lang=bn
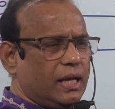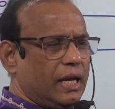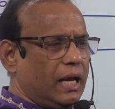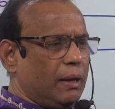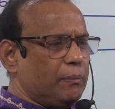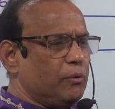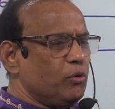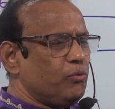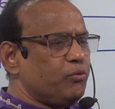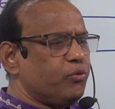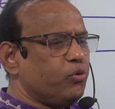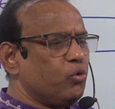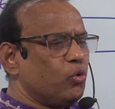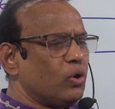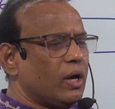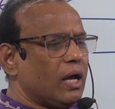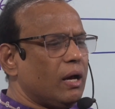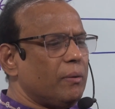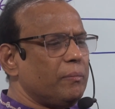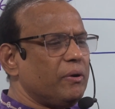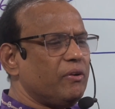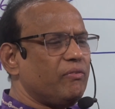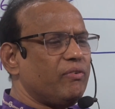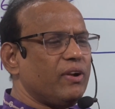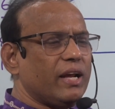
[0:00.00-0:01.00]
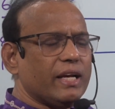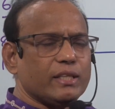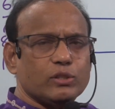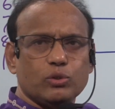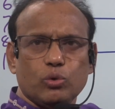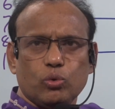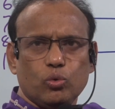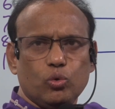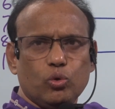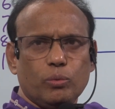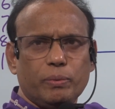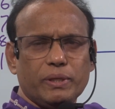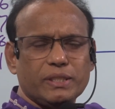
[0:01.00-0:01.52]
এবং ফোর আর্মের ফ্লেক্স
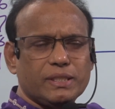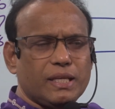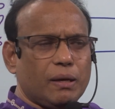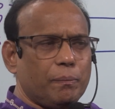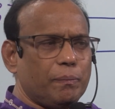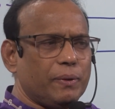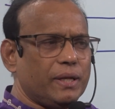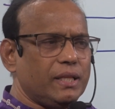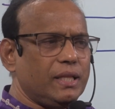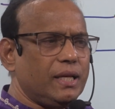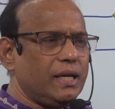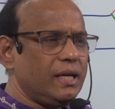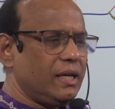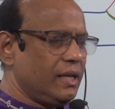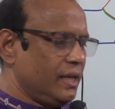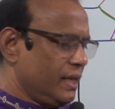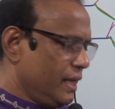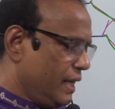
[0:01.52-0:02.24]
গ্রুপে সাপ্লাই দেয়